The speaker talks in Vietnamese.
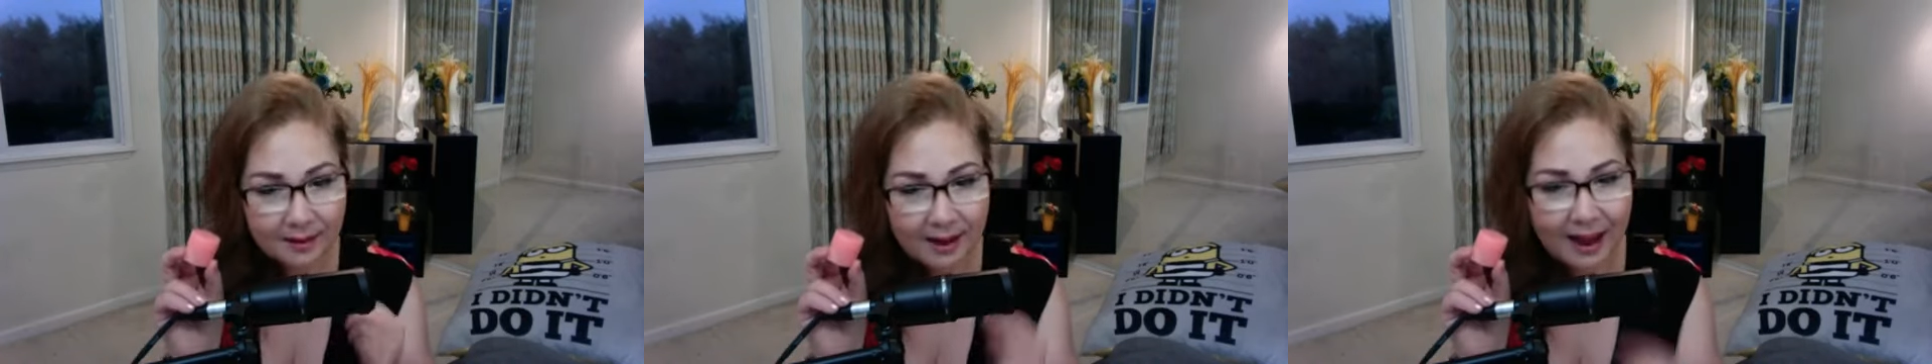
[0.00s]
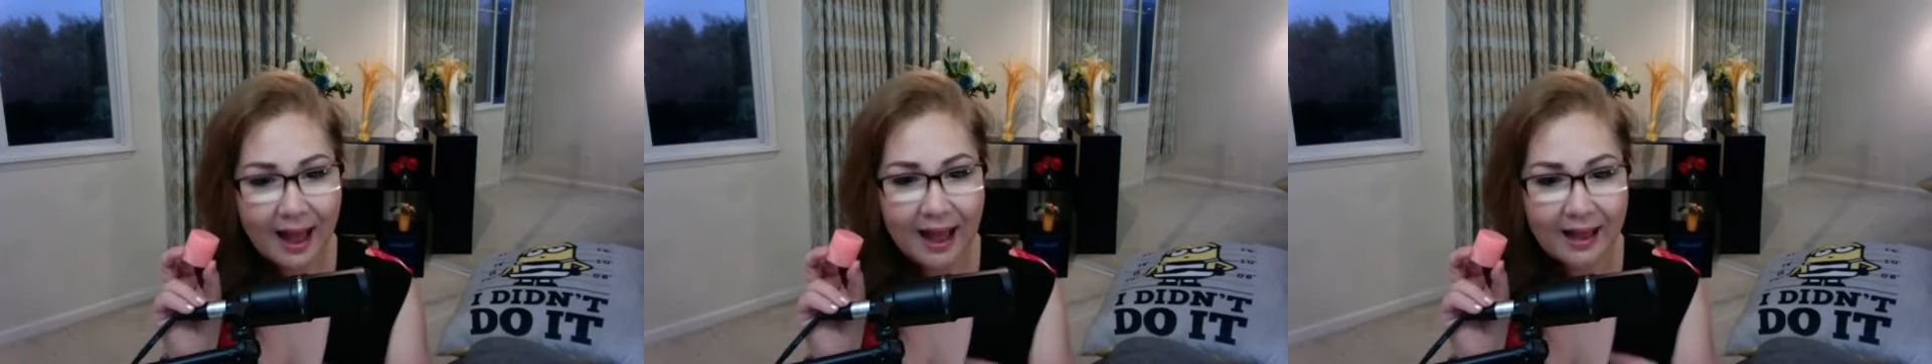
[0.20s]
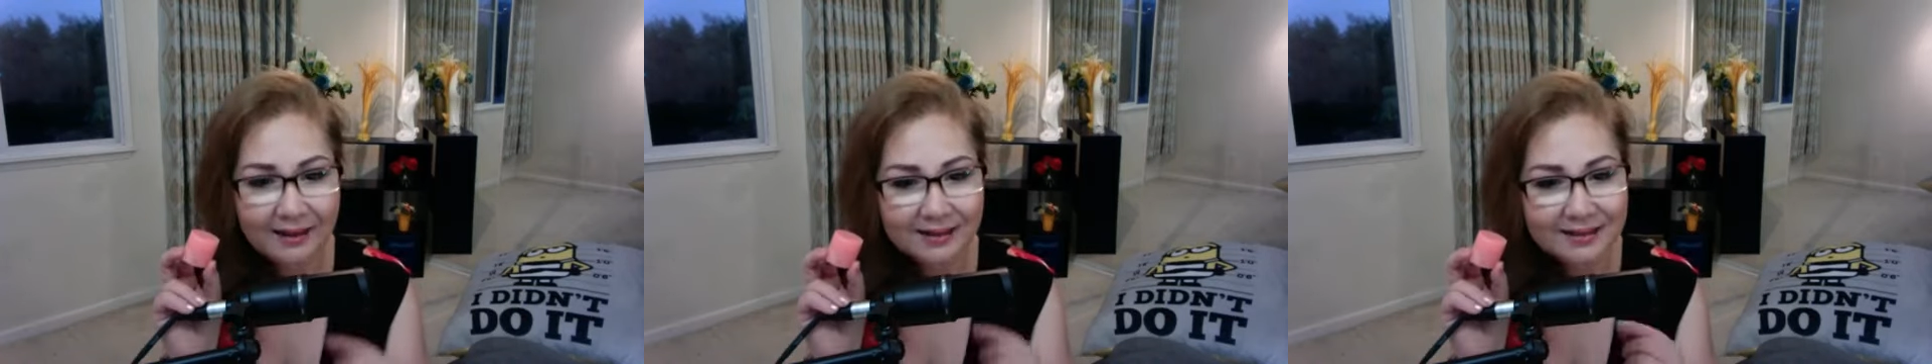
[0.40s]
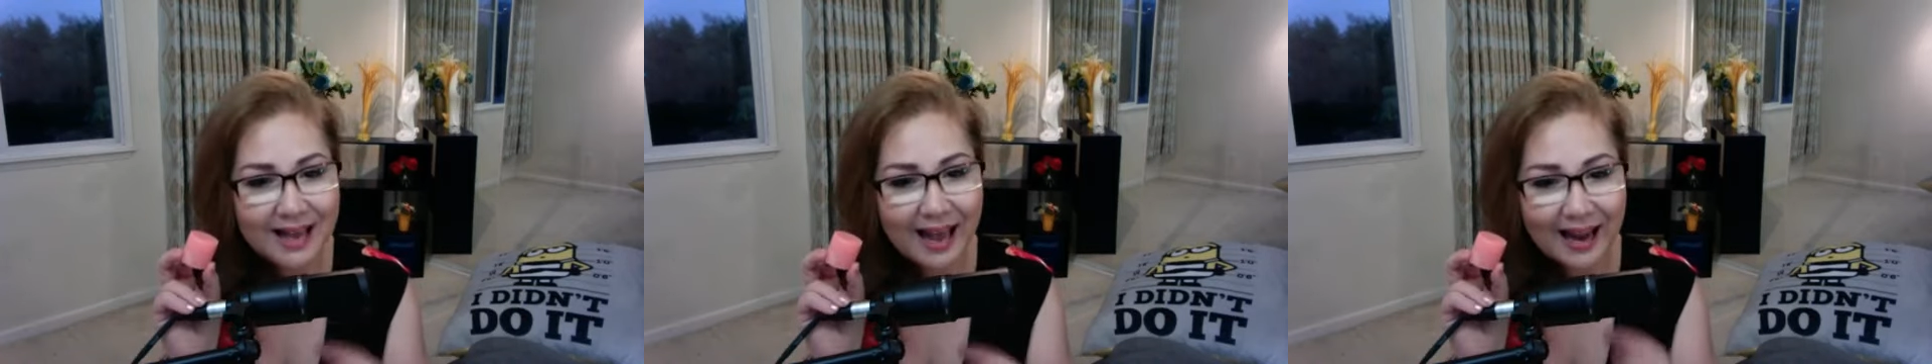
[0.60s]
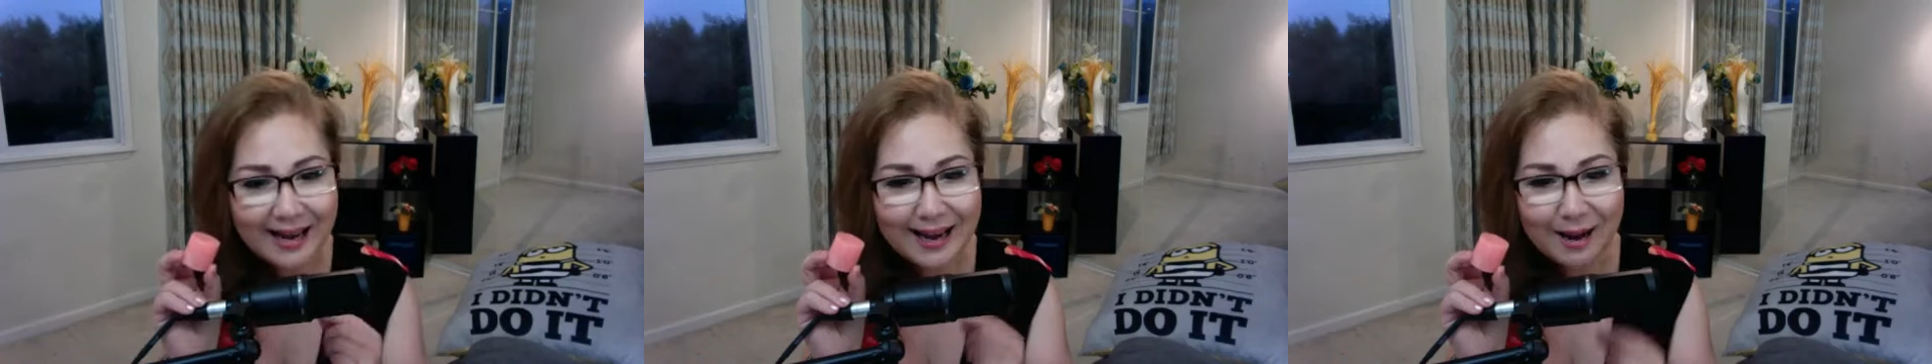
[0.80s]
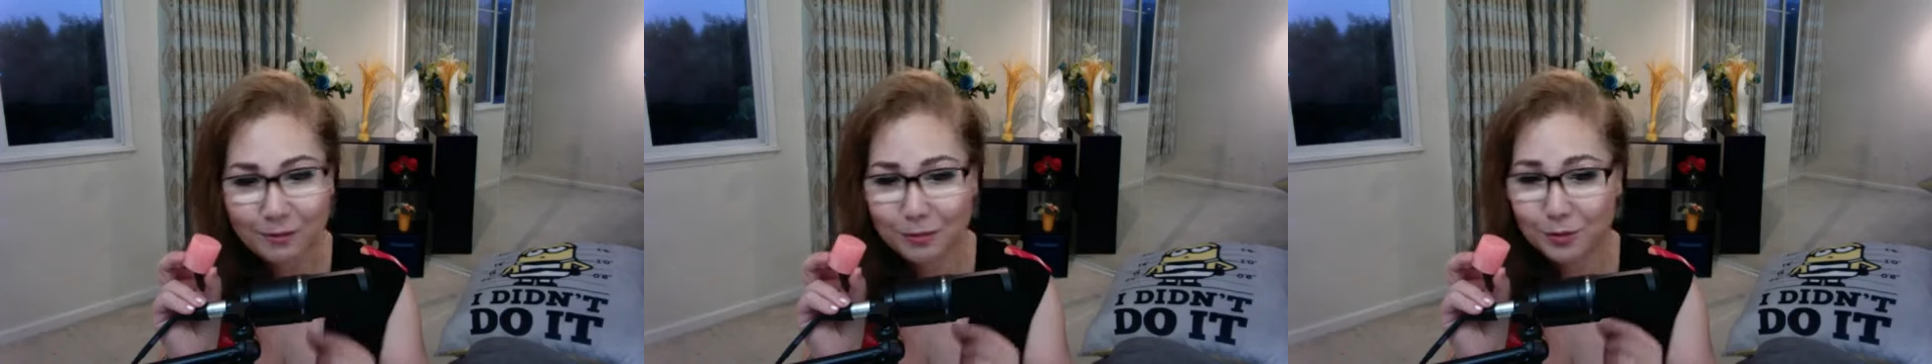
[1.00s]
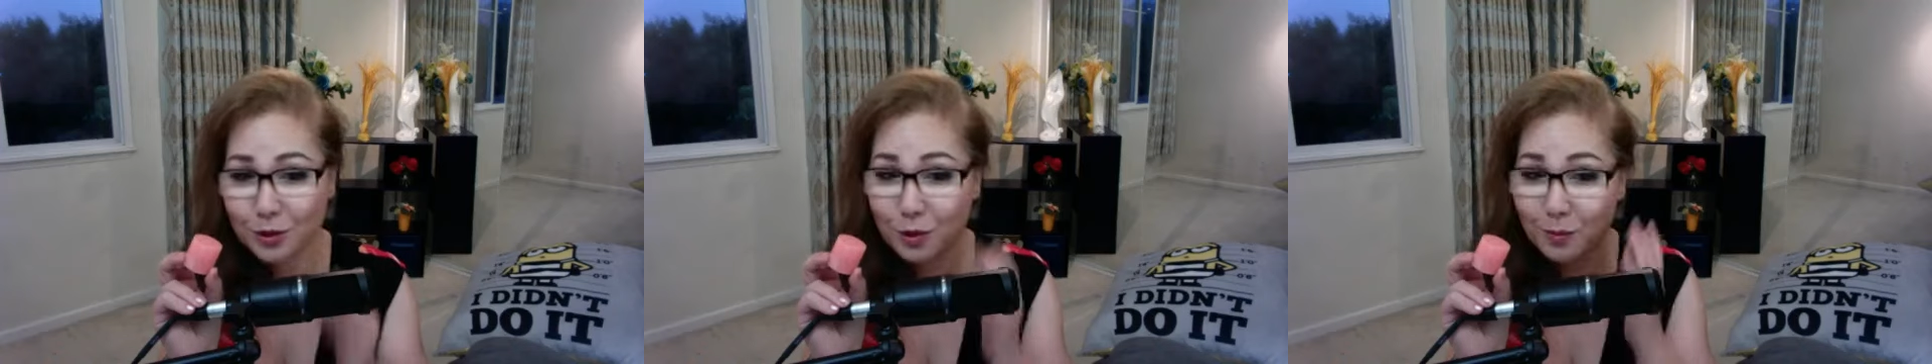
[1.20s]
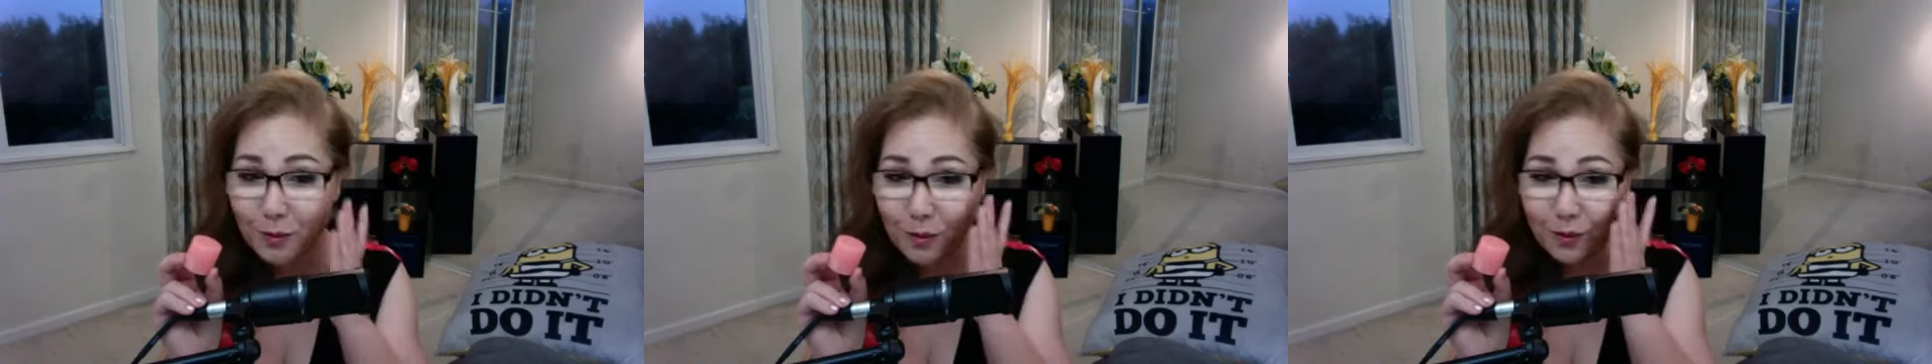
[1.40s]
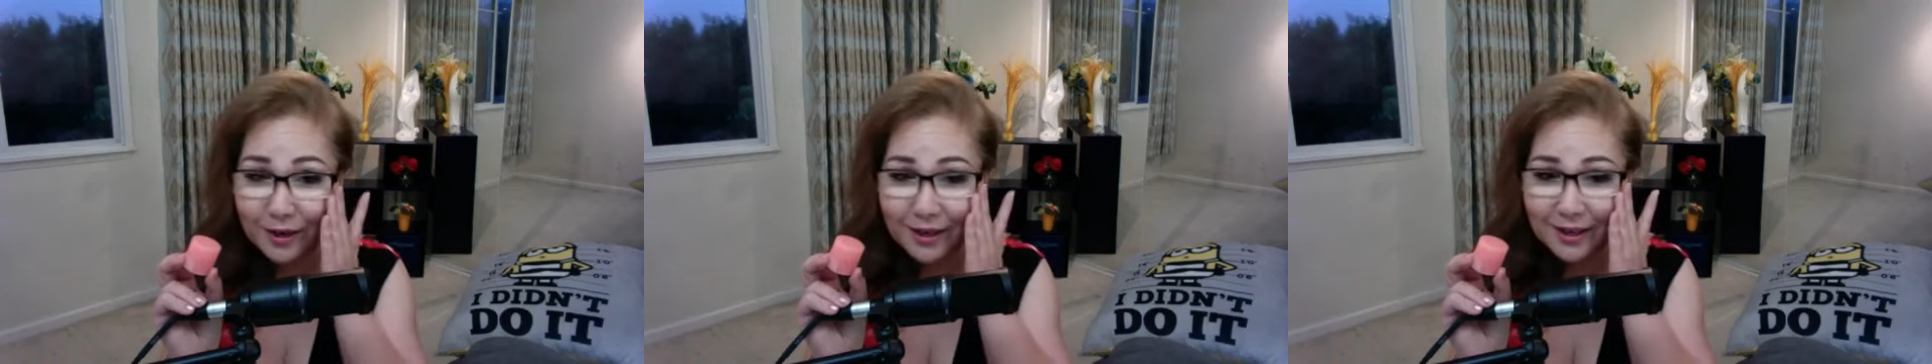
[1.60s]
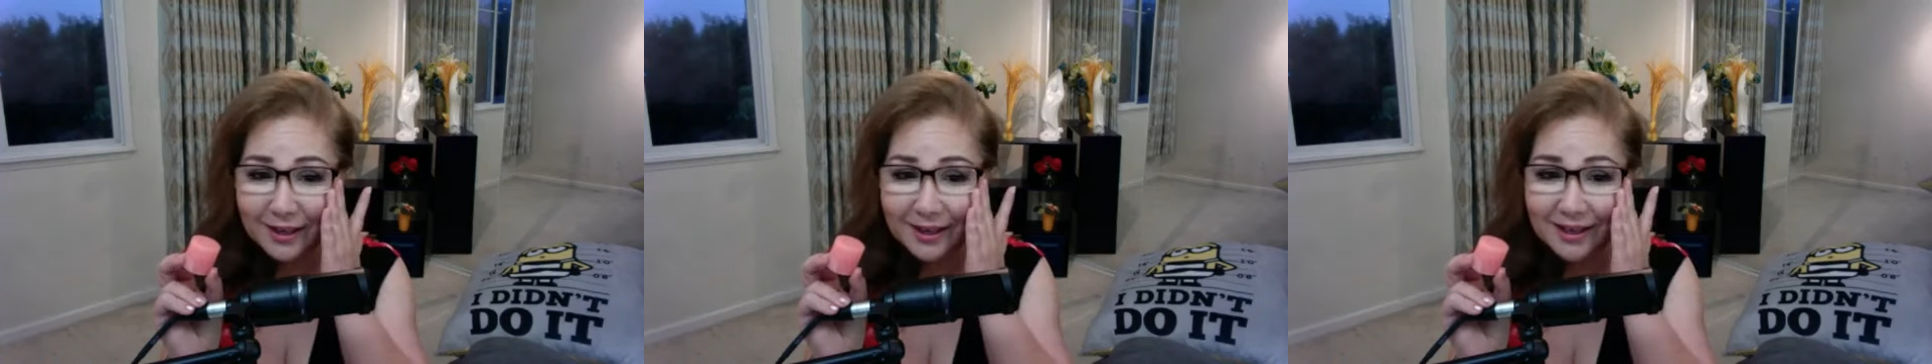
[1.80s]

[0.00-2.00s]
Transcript: nạ giải độc cho môi,